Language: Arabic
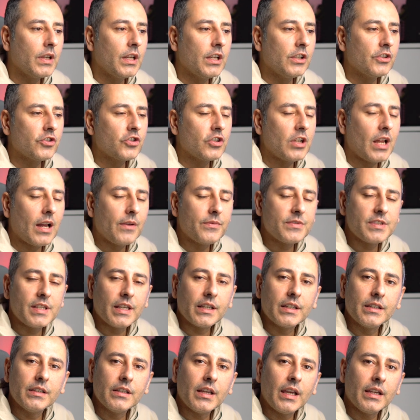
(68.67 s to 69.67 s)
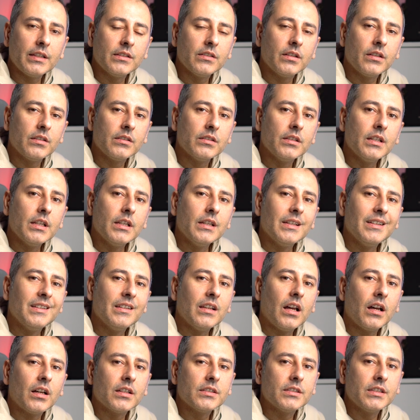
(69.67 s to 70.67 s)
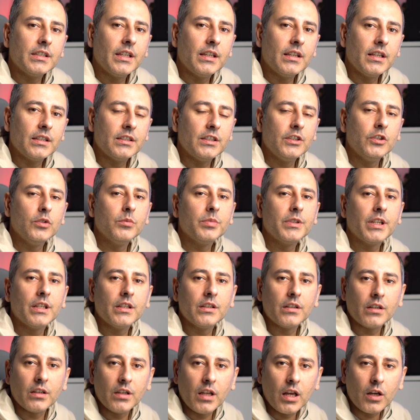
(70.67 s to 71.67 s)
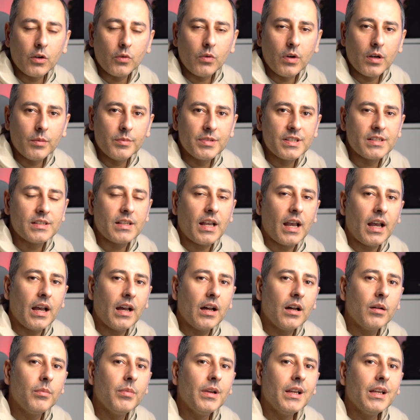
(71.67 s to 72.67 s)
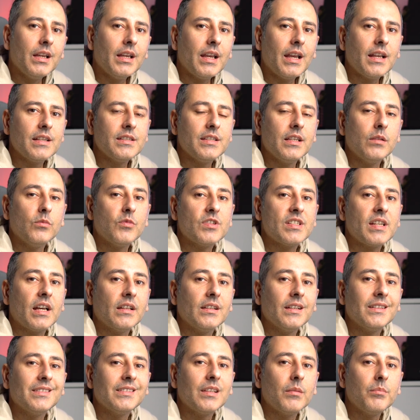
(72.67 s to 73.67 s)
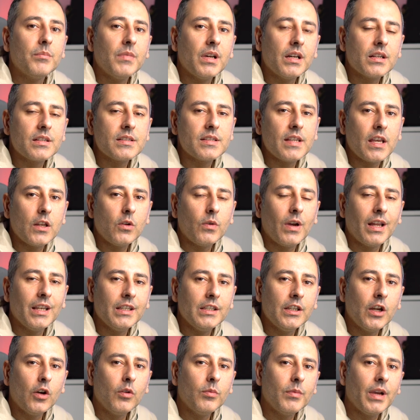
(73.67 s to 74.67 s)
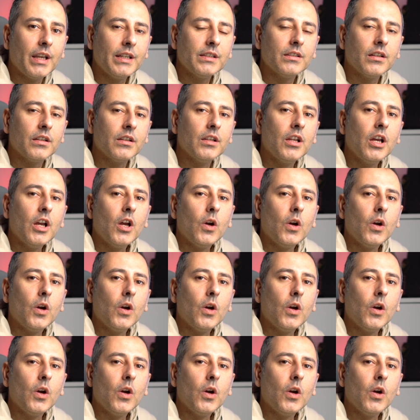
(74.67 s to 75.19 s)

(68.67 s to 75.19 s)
شلافزك أيضا الأغطية التي يمكن إغلاقها بالسحاب هذه المساعدات تم إرسالها اليوم أيضا